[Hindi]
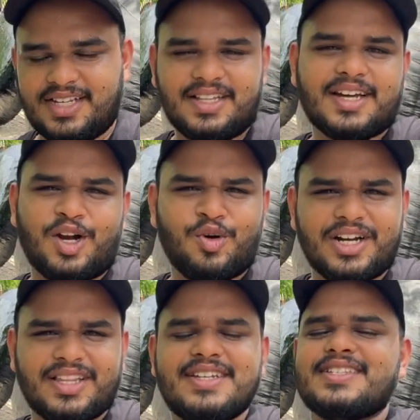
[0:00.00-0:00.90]
ज़्यादा
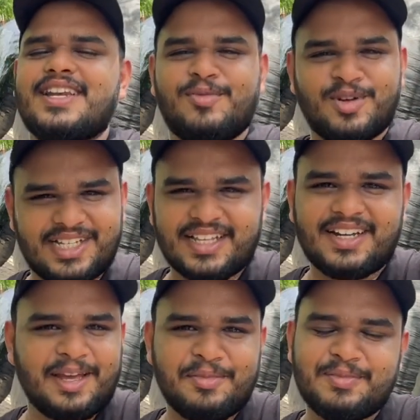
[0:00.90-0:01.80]
क्राउडेड था इसलिए हम लोग ज़्यादा
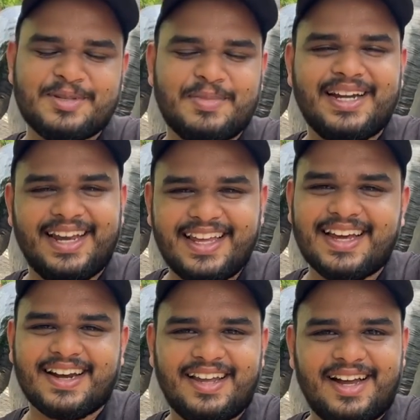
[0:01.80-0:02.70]
टाइम अब स्पेंड नहीं
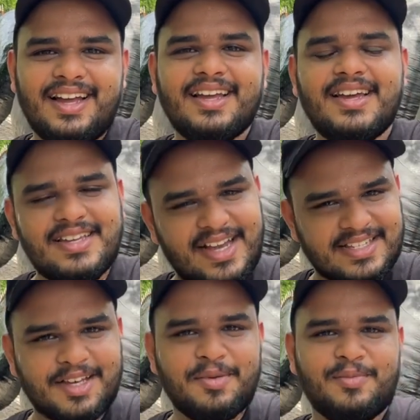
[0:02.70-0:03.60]
कर रहे हैं यहाँ यहाँ
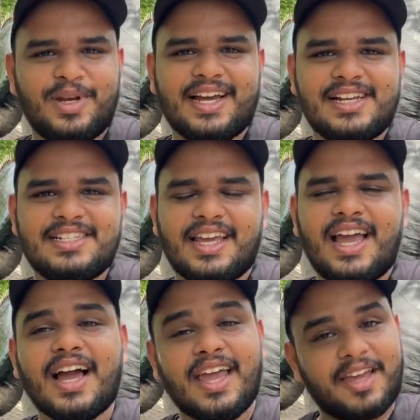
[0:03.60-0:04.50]
से अभी हम निकल जाएंगे
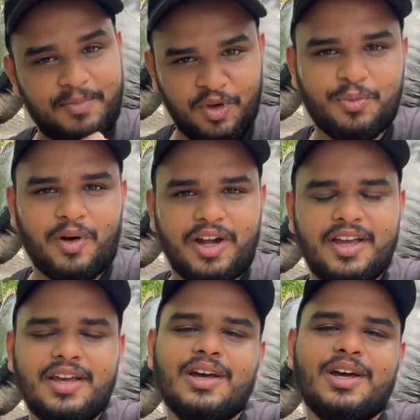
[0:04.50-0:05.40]
आगे एक व्यू पॉइंट है